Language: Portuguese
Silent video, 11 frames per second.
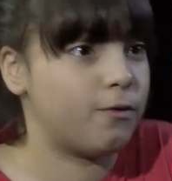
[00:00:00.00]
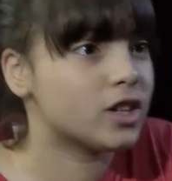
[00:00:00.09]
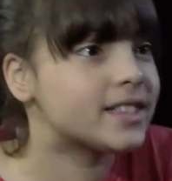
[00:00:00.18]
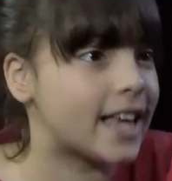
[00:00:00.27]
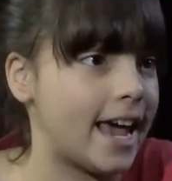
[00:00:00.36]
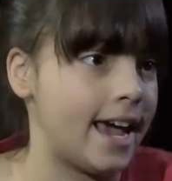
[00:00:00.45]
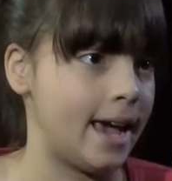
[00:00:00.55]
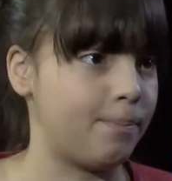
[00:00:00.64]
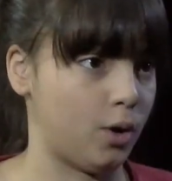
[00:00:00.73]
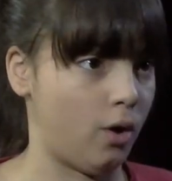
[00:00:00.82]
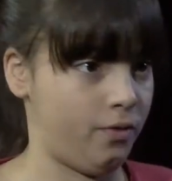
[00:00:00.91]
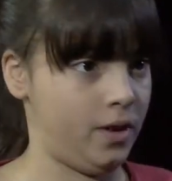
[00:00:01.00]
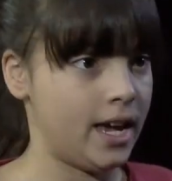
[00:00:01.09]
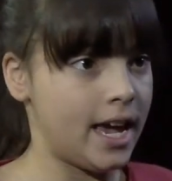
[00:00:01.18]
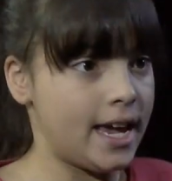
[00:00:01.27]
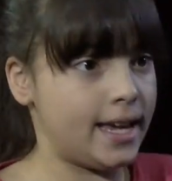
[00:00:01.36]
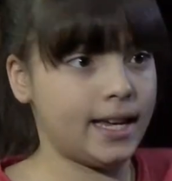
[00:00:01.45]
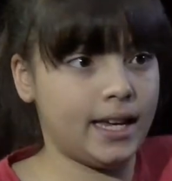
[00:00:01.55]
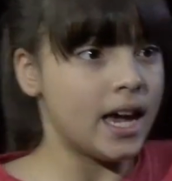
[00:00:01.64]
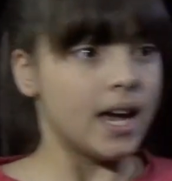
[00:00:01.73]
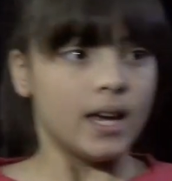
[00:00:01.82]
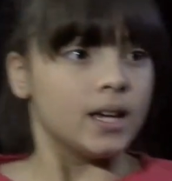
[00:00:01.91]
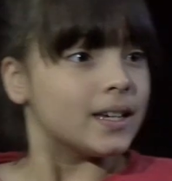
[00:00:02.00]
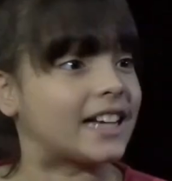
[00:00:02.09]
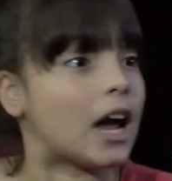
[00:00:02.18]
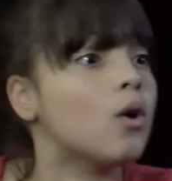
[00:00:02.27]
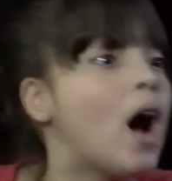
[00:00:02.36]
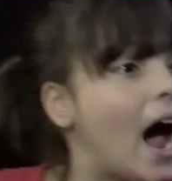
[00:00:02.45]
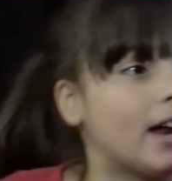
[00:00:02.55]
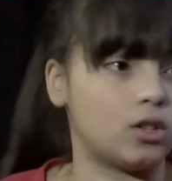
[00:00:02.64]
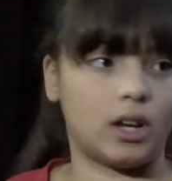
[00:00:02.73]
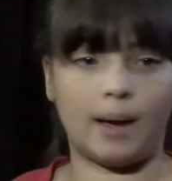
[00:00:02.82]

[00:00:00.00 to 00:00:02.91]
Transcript: você reprove. E, e cai um raio na sua